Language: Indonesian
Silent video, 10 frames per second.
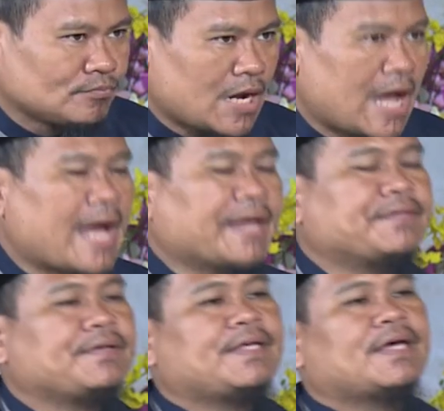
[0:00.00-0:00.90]
Ah
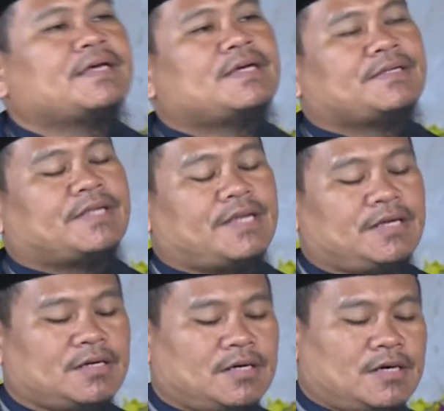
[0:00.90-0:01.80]
itu dia.
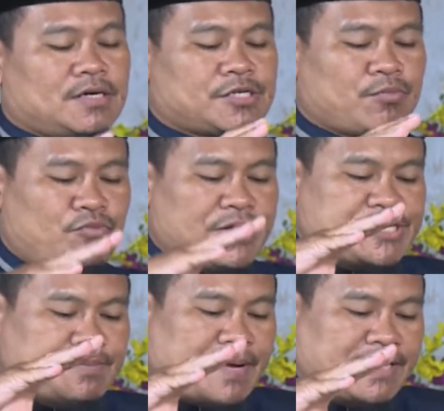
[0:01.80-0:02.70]
Jadi semua
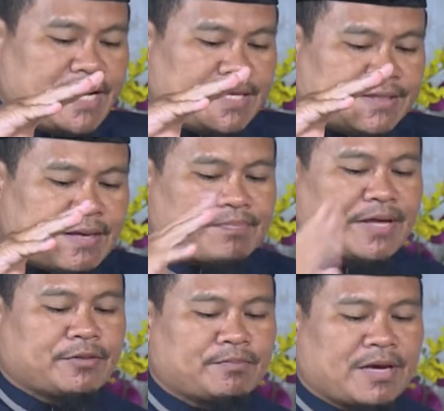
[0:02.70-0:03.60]
sifat yang
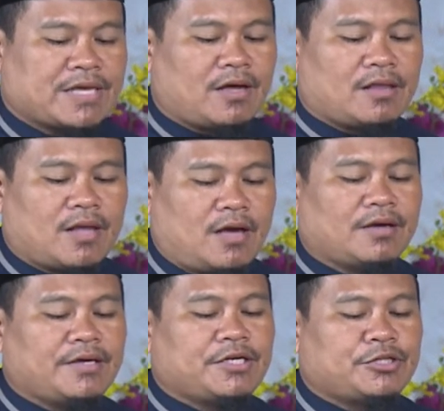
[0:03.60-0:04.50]
ditetapkan bagi
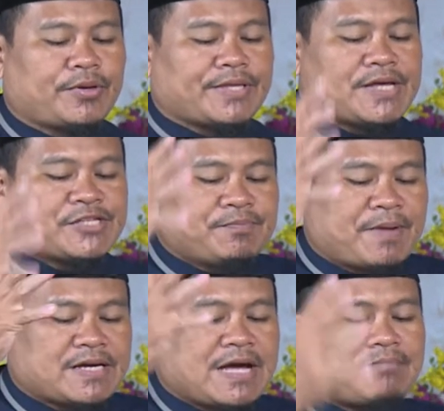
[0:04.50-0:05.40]
Allah itu adalah
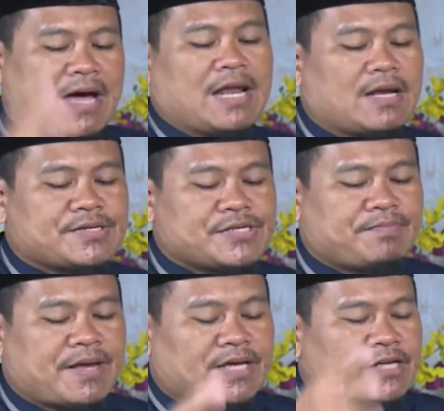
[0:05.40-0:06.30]
sifat kamal,
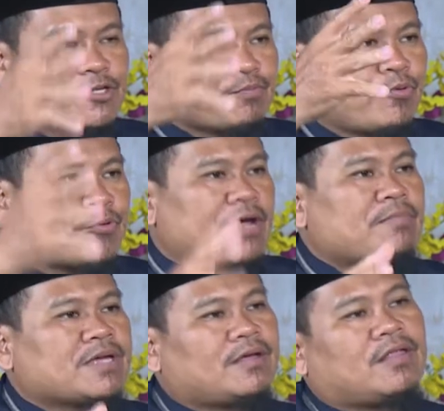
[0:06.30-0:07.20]
sifat yang sempurna
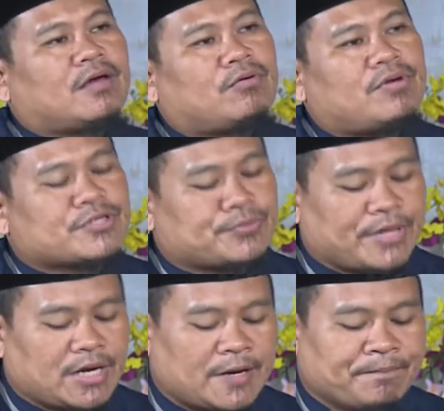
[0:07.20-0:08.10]
bagi Allah Azza wa
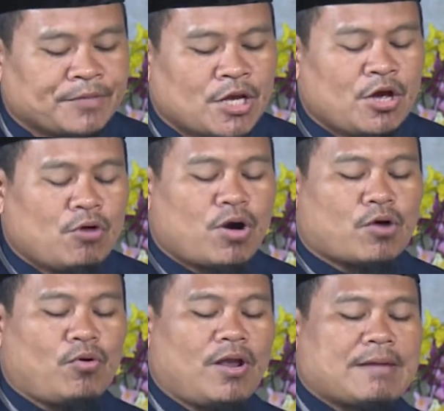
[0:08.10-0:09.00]
Jalla. Wa
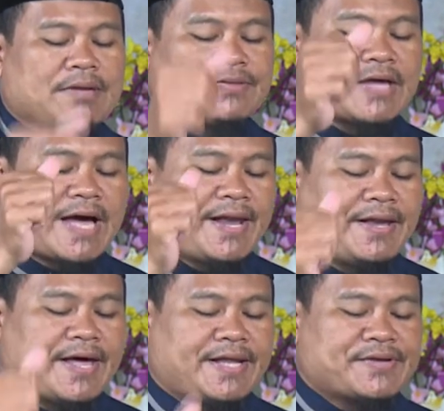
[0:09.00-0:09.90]
kullama
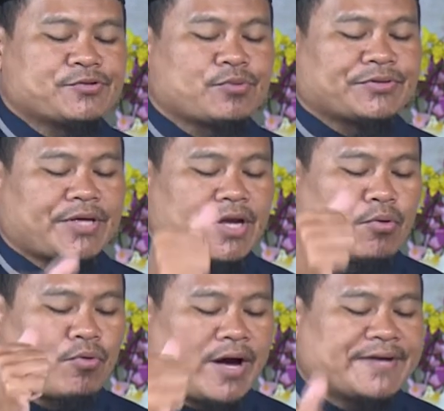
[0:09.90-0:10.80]
ta'addadat wa
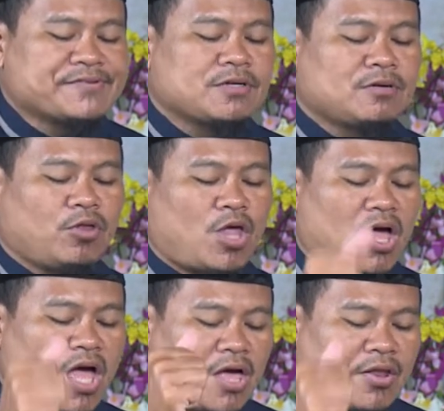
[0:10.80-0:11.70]
tanawwa'at
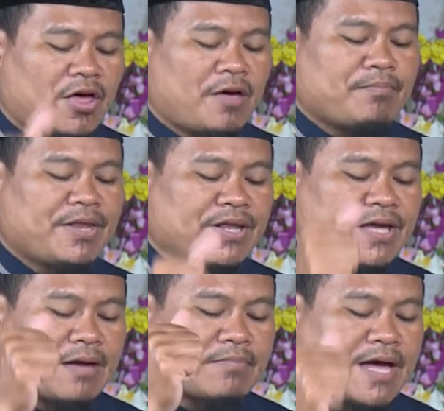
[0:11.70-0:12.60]
dhahara min
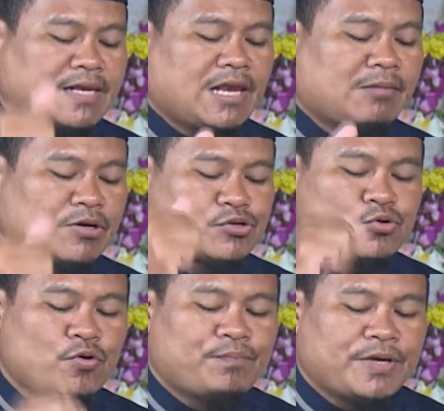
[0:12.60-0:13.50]
kamalil
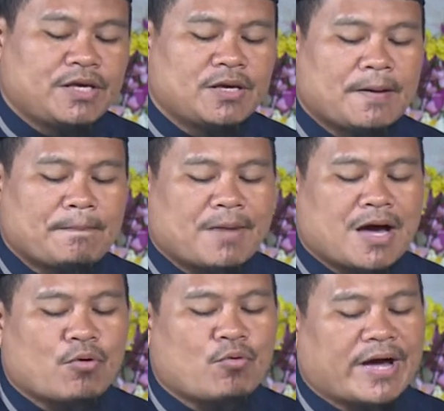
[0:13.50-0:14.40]
mausufi
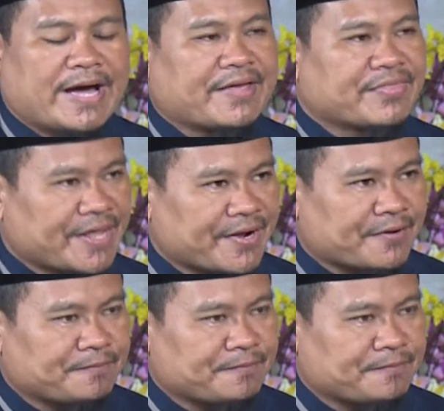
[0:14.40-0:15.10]
ma huwa akthar.